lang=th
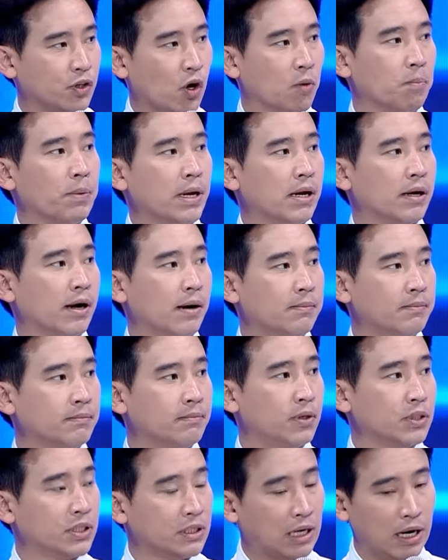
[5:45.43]
2 ปีครับ
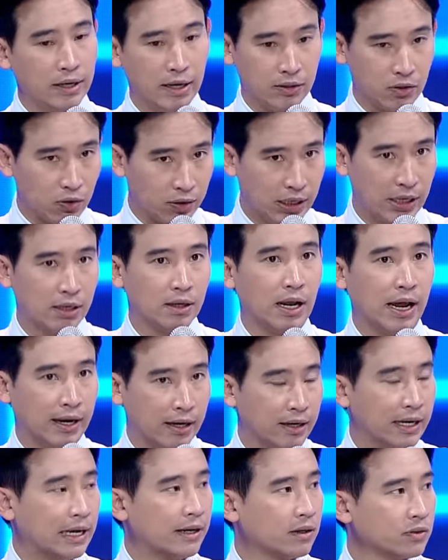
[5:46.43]
เพราะฉะนั้นเนี่ยต้องคิดเห็
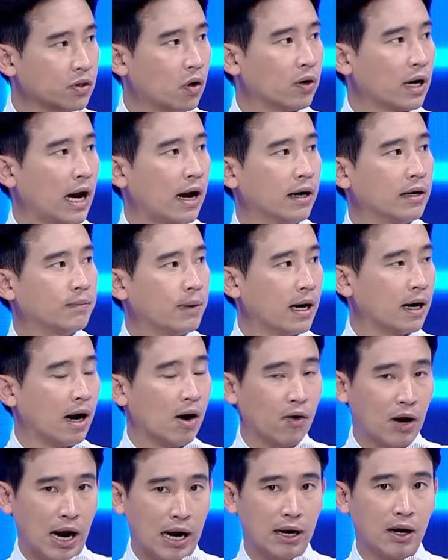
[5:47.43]
นเหรียญทั้งสองด้านพัก
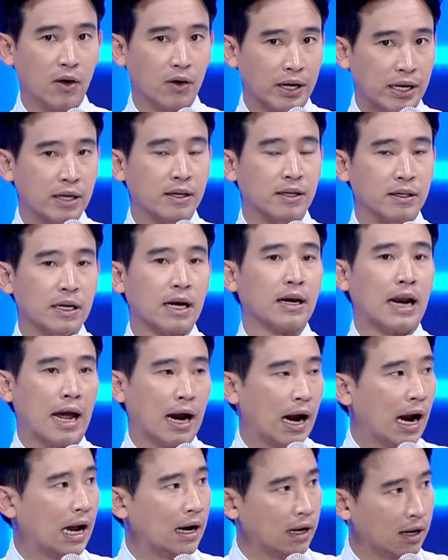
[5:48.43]
เก้าวไกลเราคิดถึงนังแร
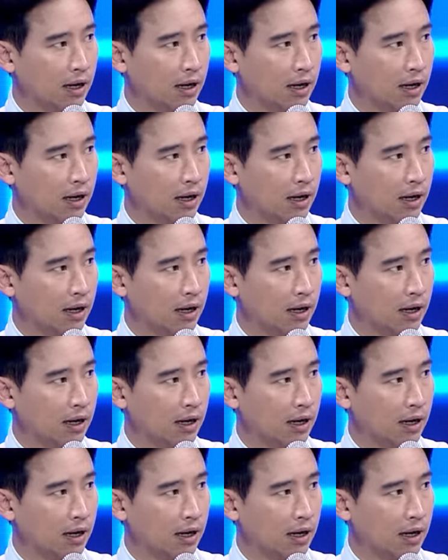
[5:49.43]
งงาน